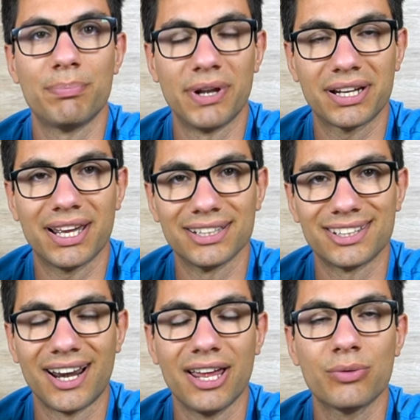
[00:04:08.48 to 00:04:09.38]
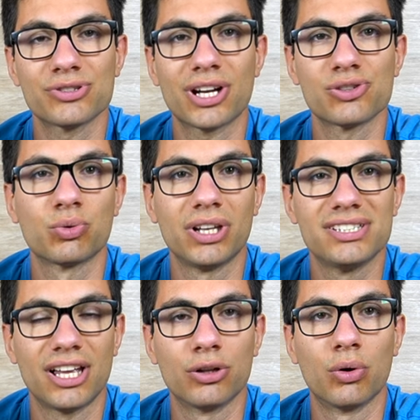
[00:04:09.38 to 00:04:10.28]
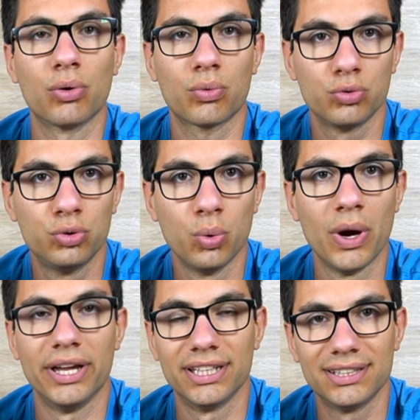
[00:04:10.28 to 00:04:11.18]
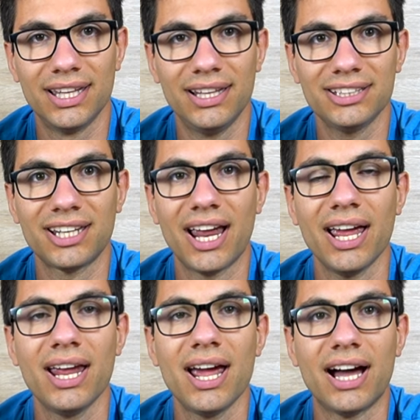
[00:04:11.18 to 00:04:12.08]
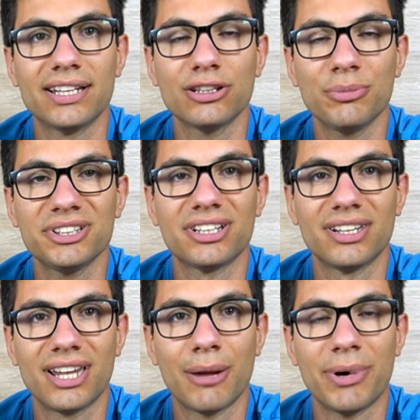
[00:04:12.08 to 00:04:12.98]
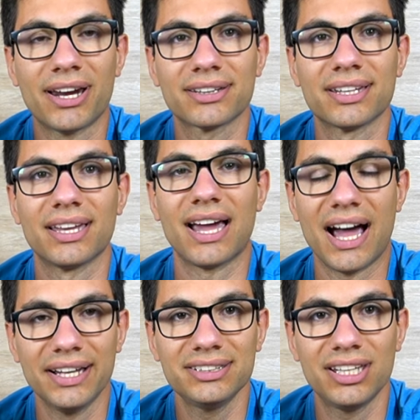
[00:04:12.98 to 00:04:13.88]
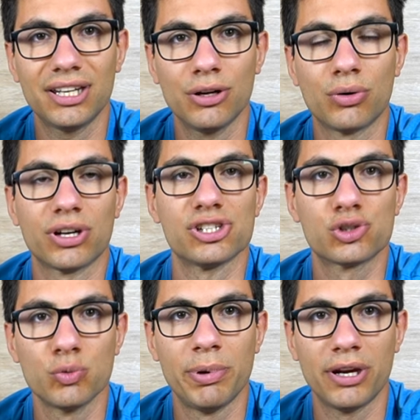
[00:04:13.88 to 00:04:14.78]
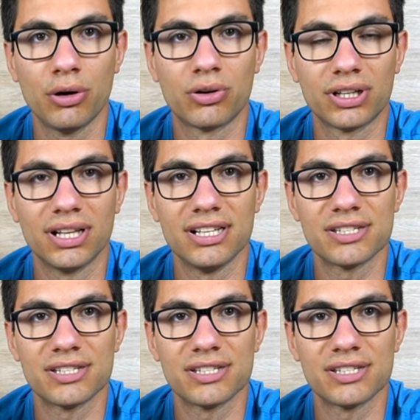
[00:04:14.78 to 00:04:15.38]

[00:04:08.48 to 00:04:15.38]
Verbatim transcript: perché tre, in questo caso utilizzando due delle tre, andando a metterle nella parte anteriore superiore degli